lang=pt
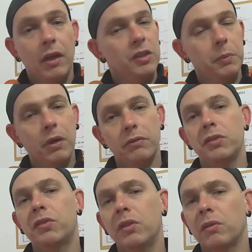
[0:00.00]
As provas
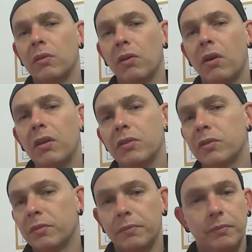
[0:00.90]
de
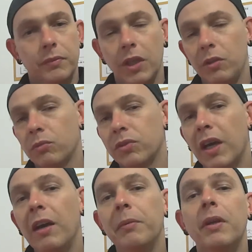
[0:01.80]
ciclocross, quem não
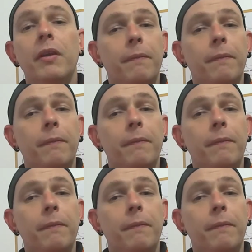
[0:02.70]
sabe,